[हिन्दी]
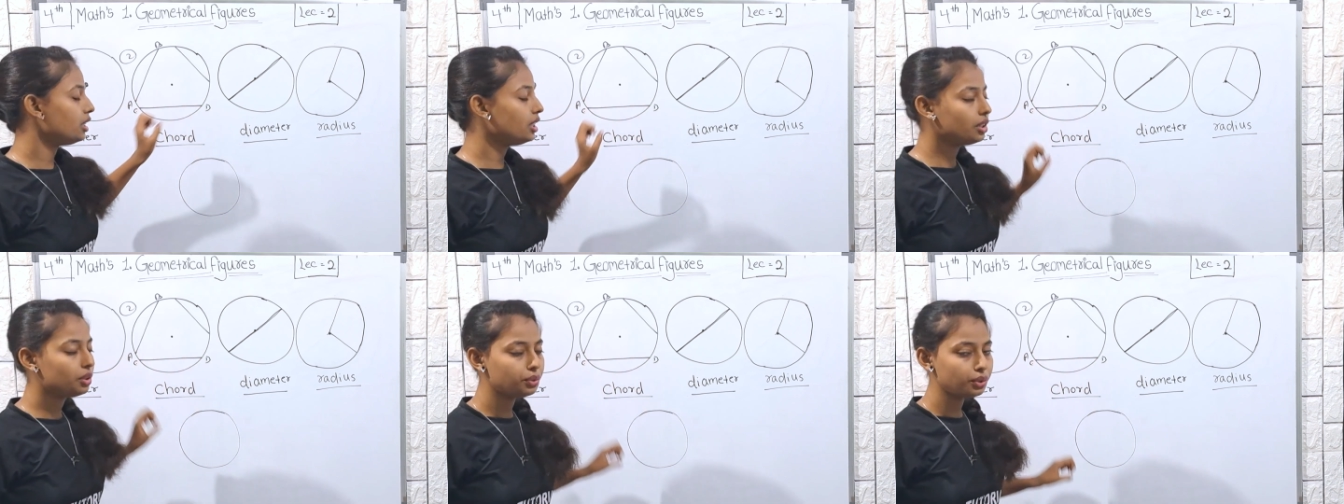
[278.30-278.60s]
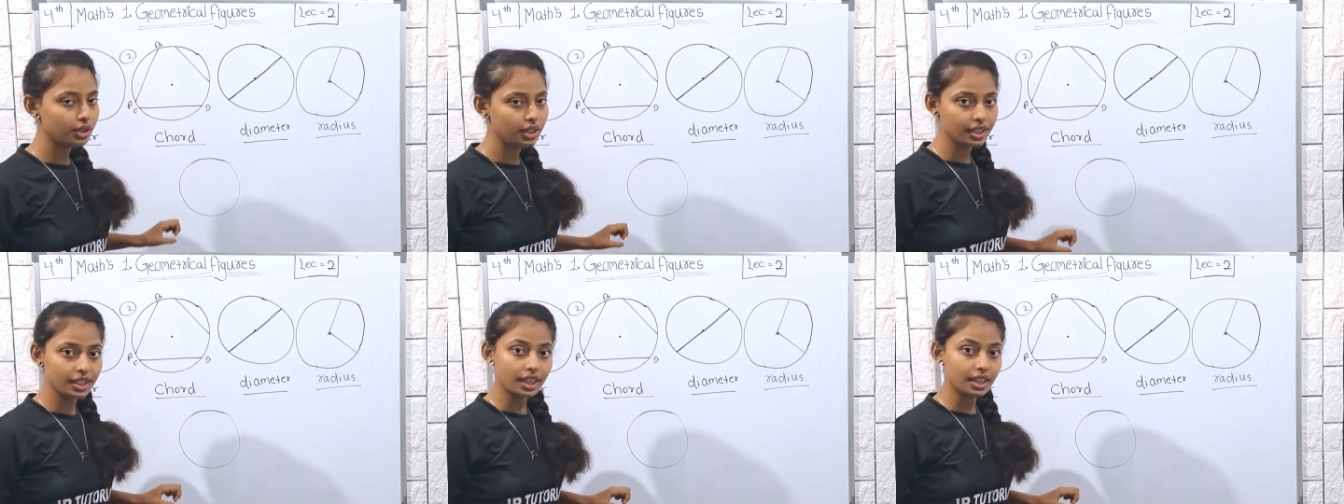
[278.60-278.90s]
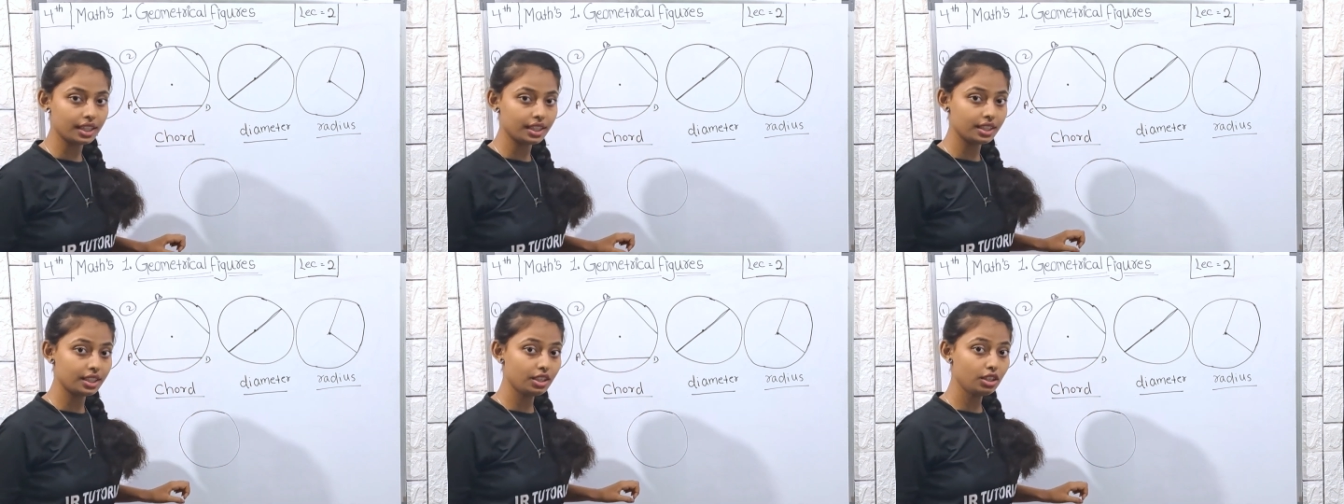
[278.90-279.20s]
दी हुई
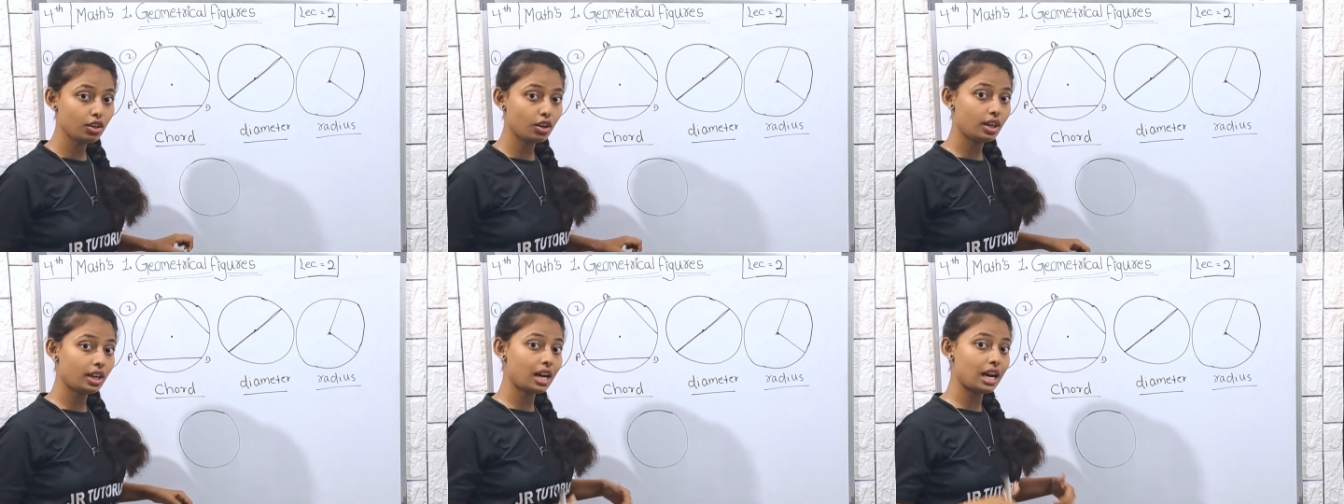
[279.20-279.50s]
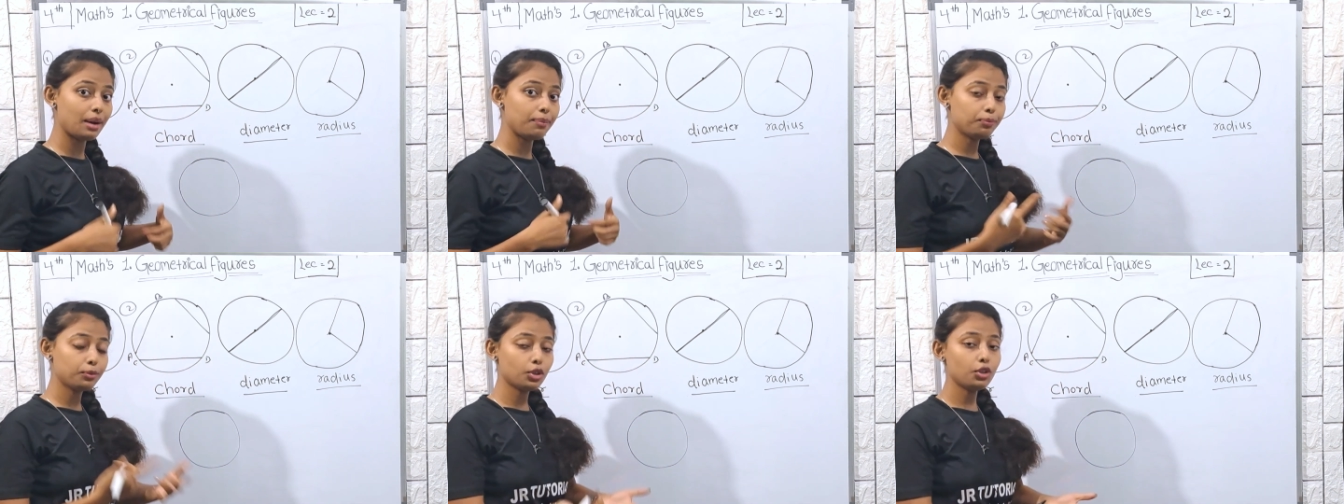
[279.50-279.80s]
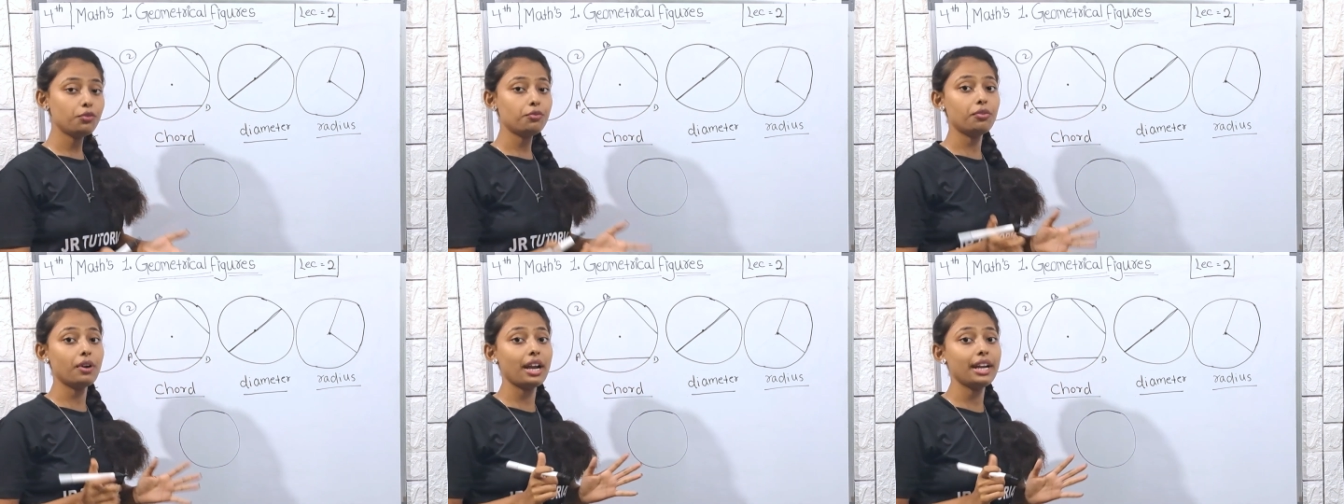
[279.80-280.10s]
रहेगी और
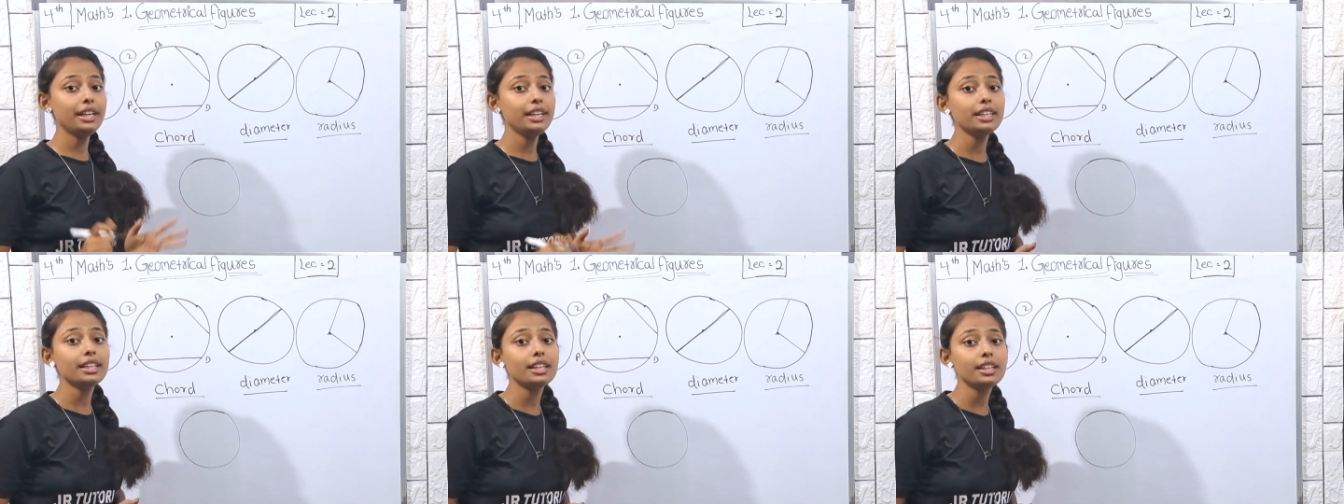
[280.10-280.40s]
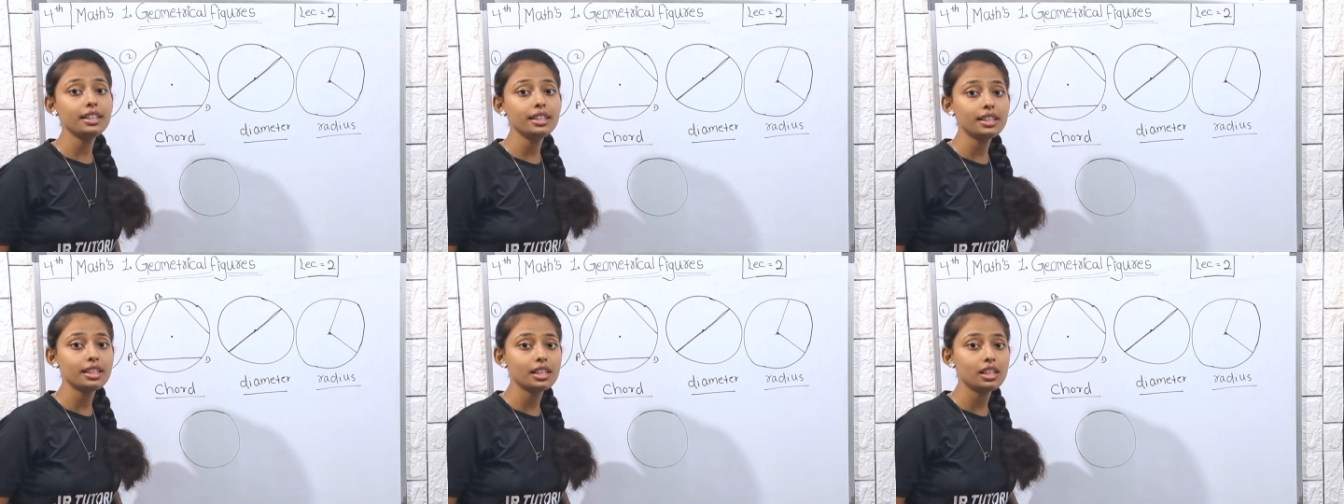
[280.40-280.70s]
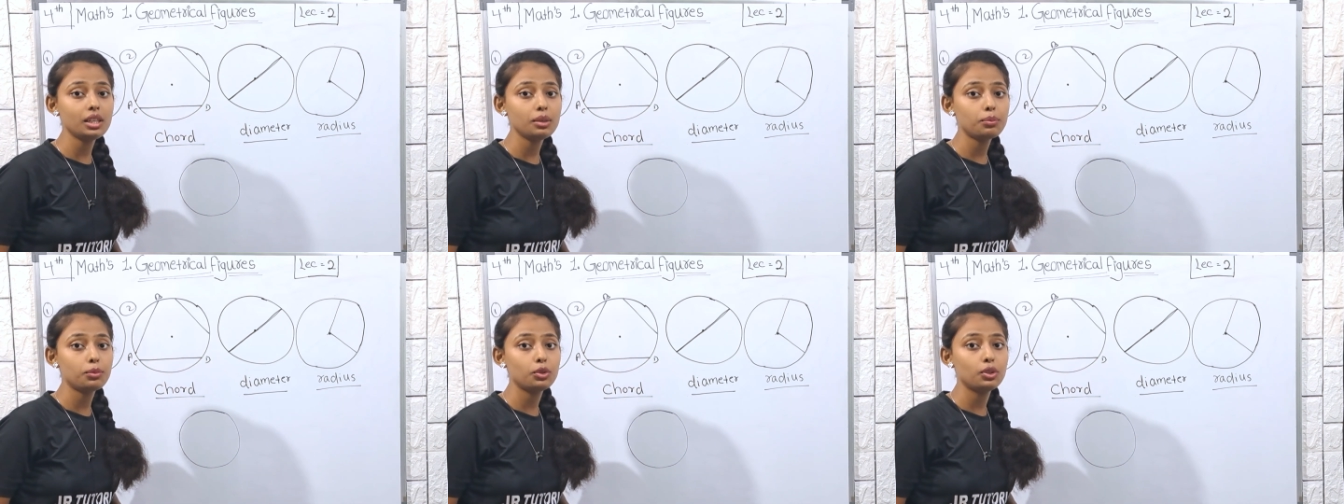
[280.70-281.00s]
आपको फाइंड करने के
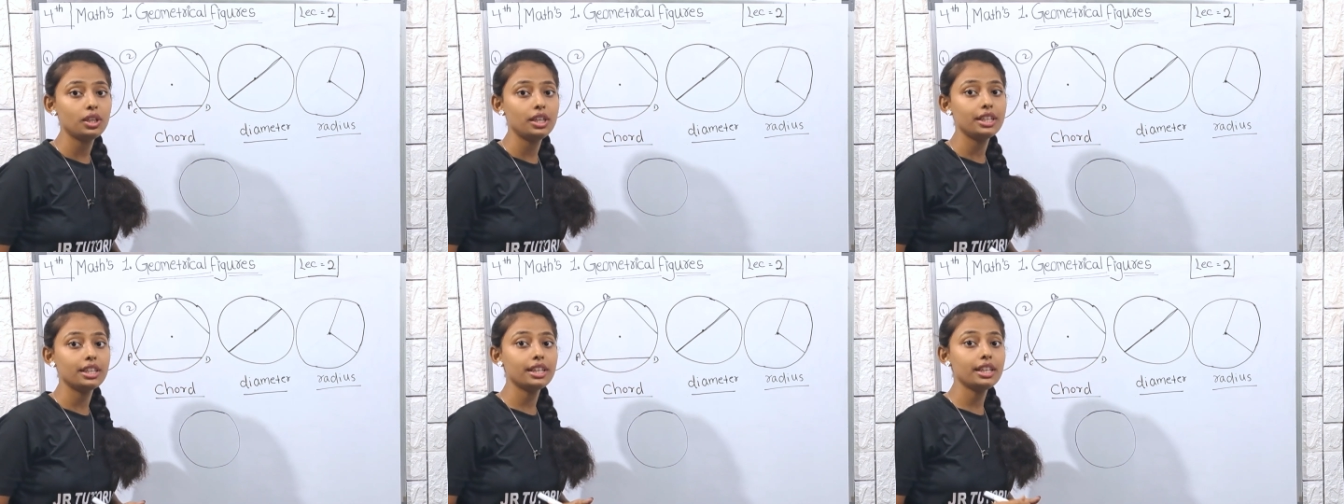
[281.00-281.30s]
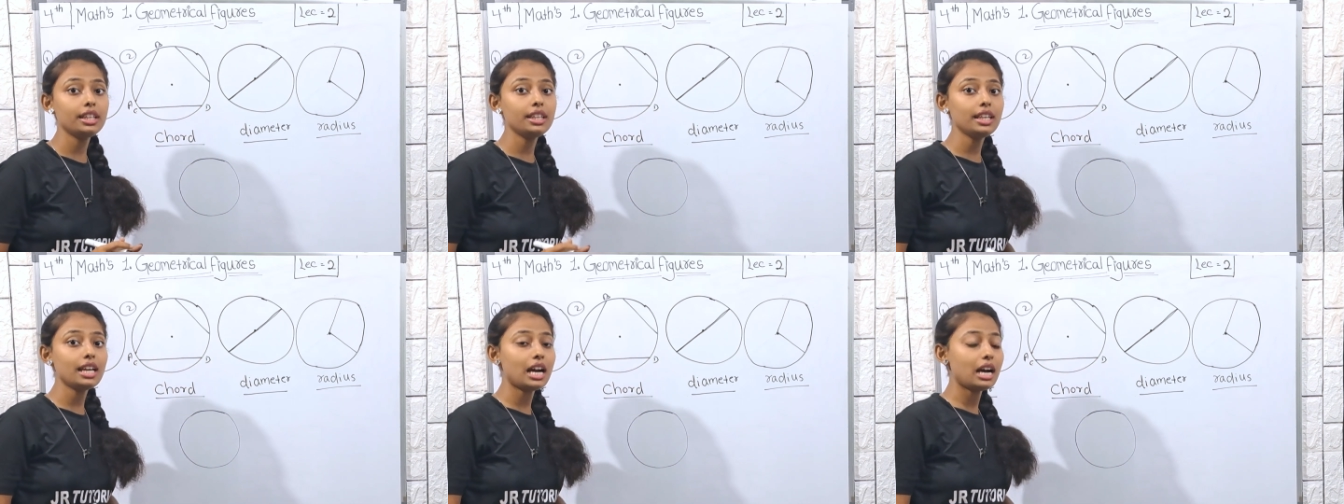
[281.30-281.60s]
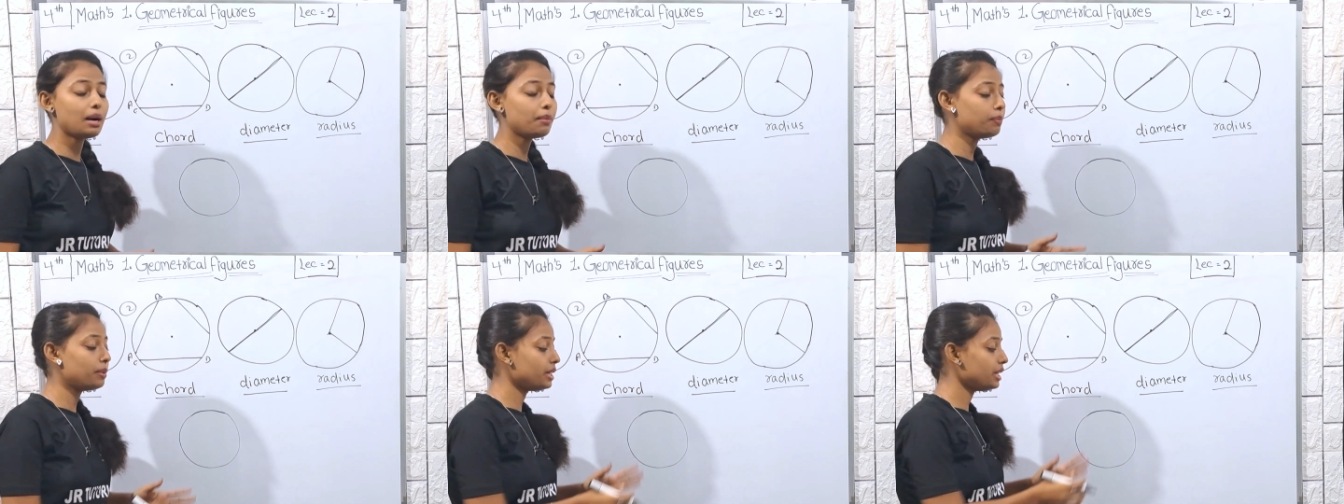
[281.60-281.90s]
लिए बोलेंगे कि
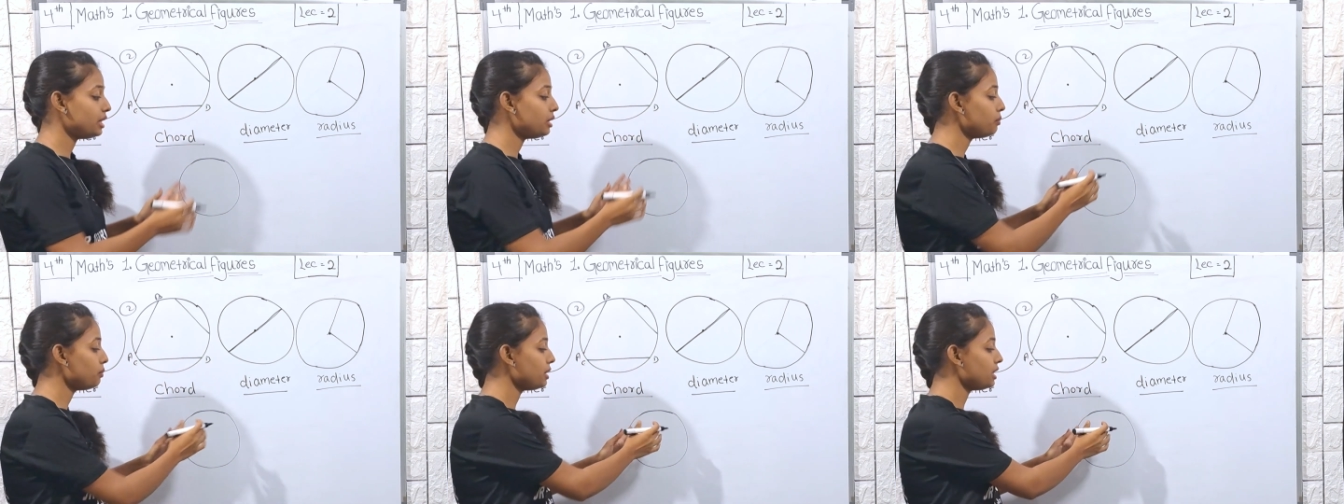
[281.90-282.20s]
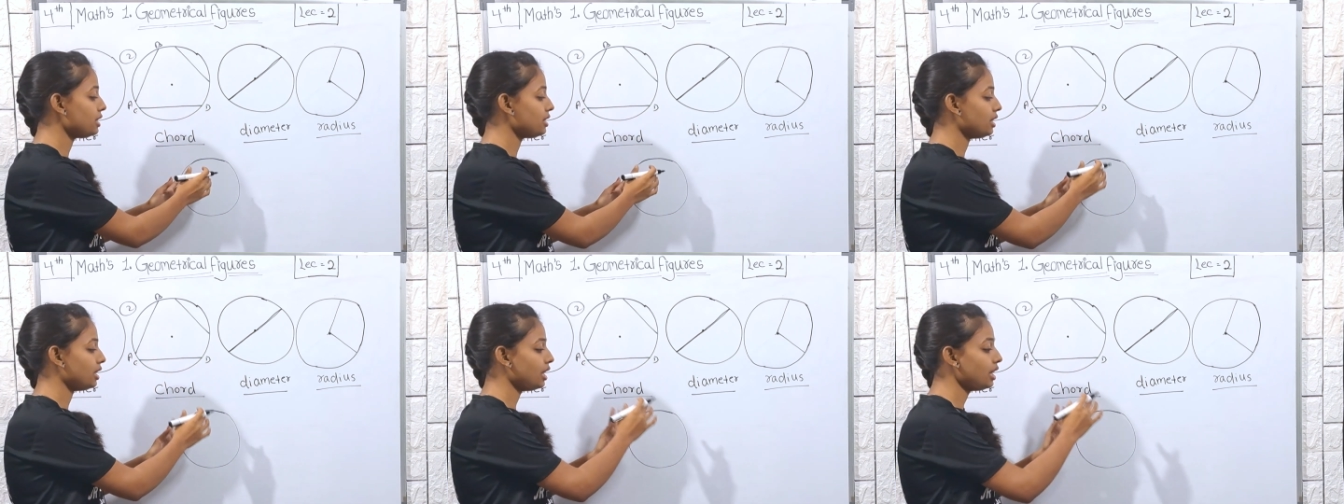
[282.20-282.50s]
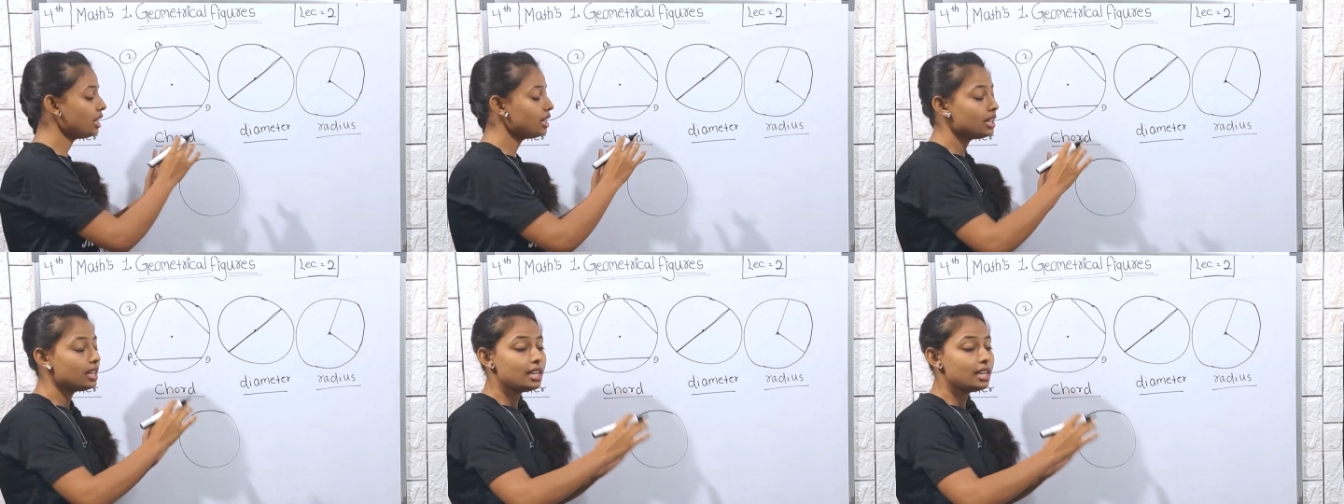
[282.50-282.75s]
आप इनमें से